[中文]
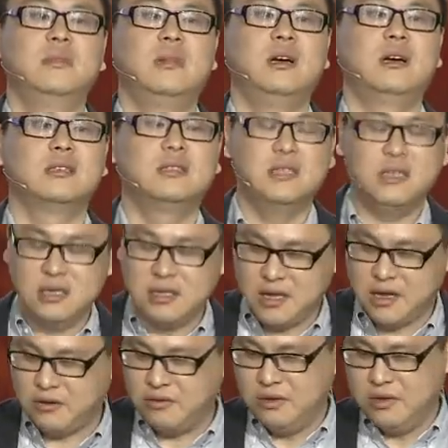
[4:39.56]
啊，这一
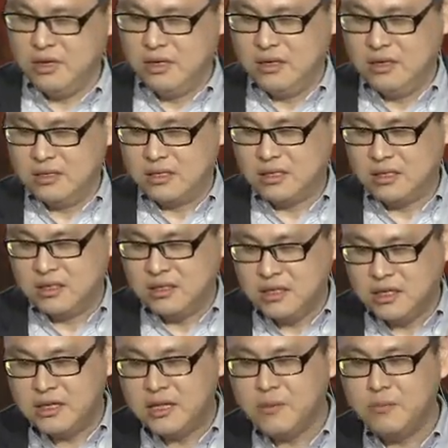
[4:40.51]
点是
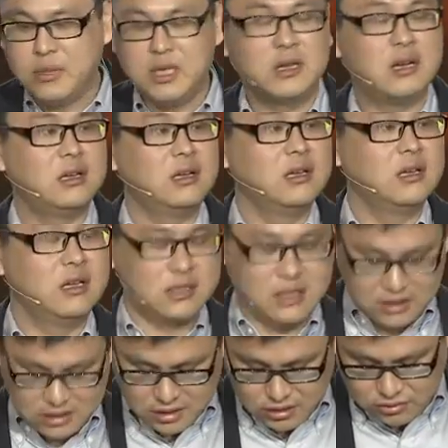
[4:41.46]
今天比较要
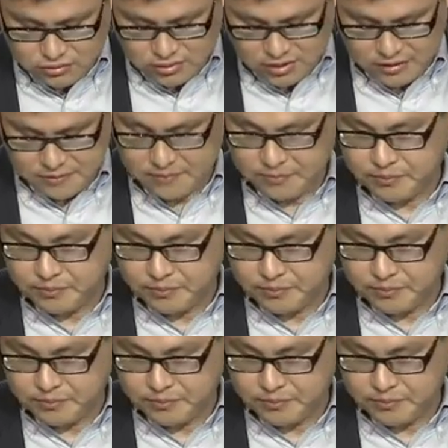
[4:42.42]
讲清楚的。